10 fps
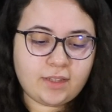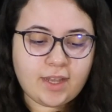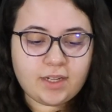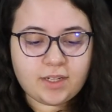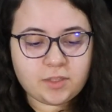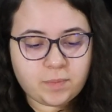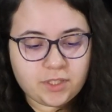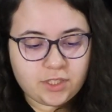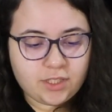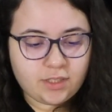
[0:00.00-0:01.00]
técnica
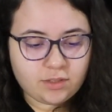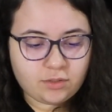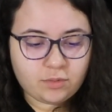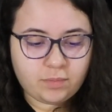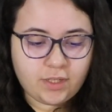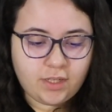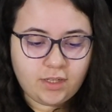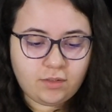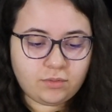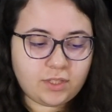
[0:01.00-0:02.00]
expandida
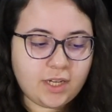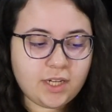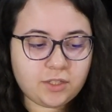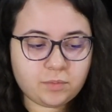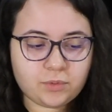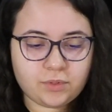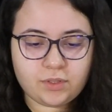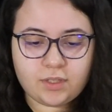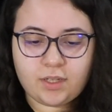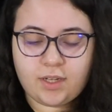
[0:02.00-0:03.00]
sobre os ritmos,